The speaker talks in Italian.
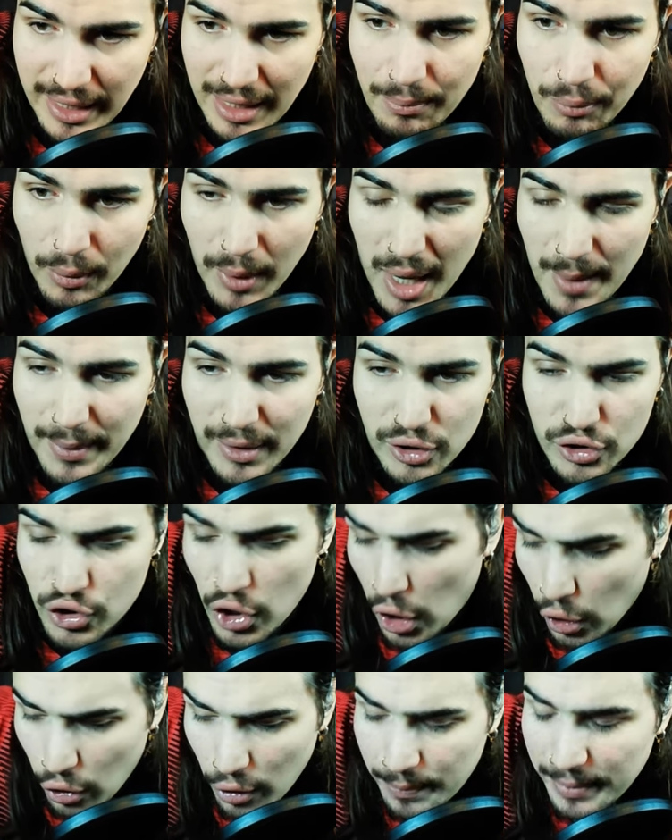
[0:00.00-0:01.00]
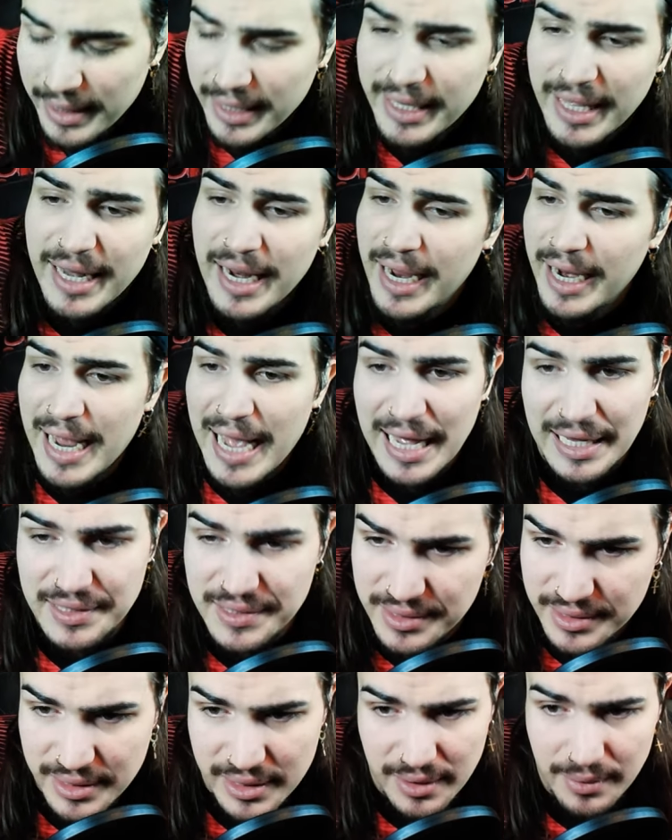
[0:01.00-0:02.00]
che il problema è il gioco, perché
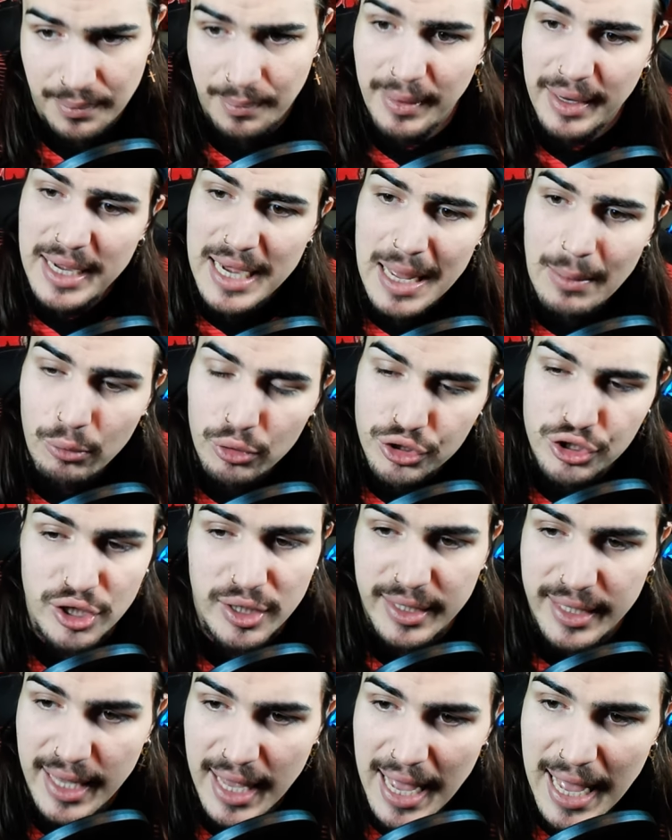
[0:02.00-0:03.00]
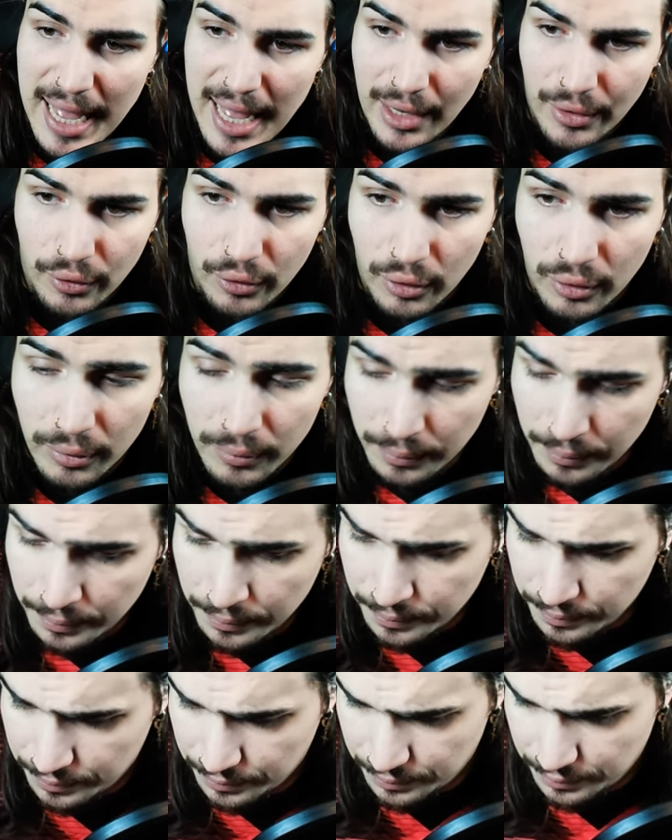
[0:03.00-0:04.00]
ragazzi, parliamoci chiaro.
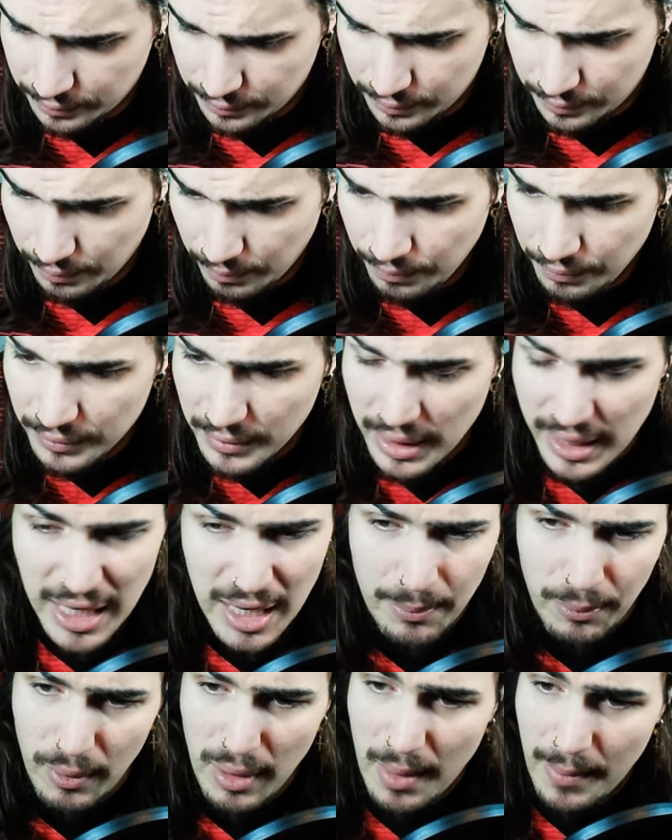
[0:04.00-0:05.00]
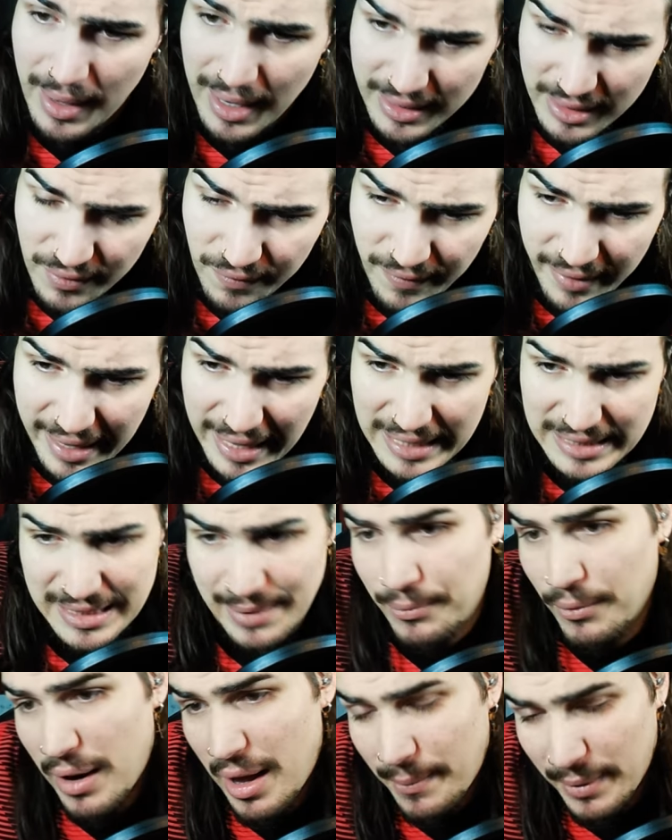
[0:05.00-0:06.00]
Il problema è la difesa,
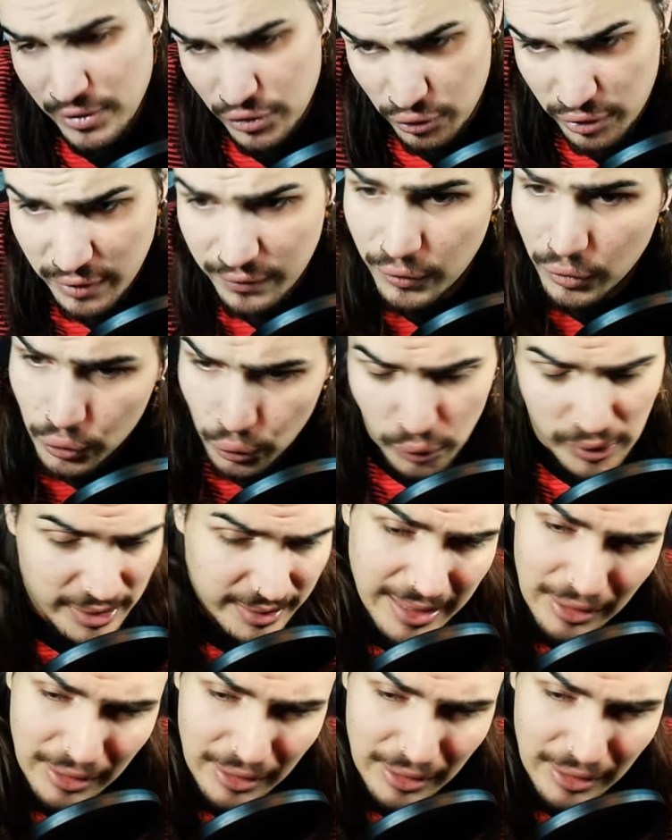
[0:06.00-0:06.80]
il problema sono gli infortuni. E